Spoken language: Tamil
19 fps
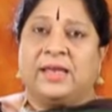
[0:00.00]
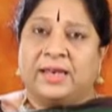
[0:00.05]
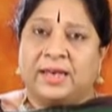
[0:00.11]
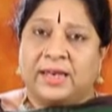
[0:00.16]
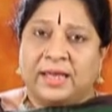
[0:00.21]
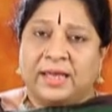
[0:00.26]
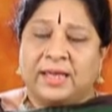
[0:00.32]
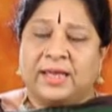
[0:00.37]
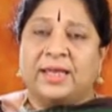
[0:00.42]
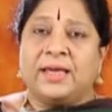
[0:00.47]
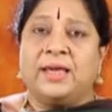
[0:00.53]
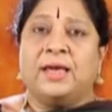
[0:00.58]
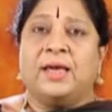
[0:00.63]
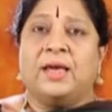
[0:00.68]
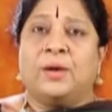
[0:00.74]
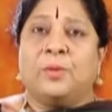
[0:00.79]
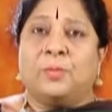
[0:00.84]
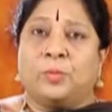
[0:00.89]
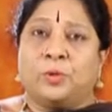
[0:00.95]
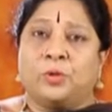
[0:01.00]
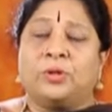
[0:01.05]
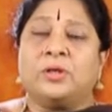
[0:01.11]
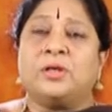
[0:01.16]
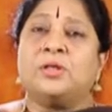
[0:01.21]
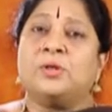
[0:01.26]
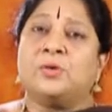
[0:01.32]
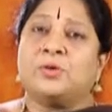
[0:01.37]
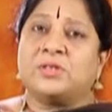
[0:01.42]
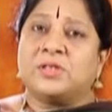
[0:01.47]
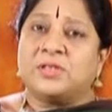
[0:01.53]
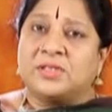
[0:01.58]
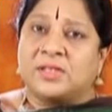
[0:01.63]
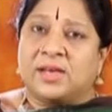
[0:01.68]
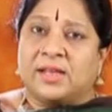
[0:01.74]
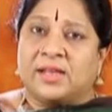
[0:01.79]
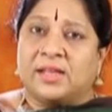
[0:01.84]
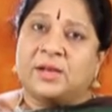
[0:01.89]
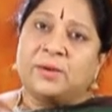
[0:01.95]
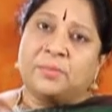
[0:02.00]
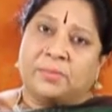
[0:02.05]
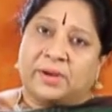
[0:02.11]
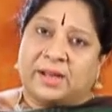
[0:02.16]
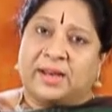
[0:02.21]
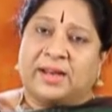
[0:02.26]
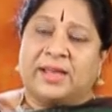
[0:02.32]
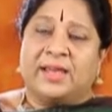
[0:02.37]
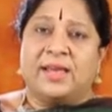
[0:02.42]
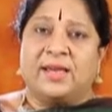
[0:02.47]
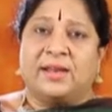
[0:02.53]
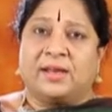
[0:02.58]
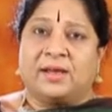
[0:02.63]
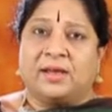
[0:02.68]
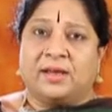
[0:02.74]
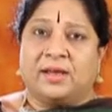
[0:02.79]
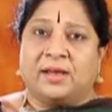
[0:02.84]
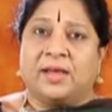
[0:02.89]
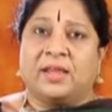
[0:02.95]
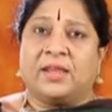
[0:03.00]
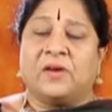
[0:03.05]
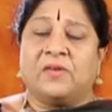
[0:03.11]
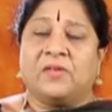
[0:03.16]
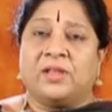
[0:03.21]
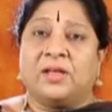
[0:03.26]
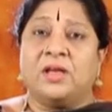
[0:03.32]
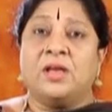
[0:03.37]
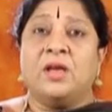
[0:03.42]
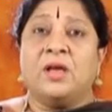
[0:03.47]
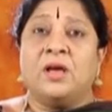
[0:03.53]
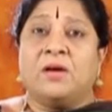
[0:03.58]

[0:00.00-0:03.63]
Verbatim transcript: இன்னைக்கு புத்திரதோஷ ஜாதகம் நிறையா இருக்குது அதாவது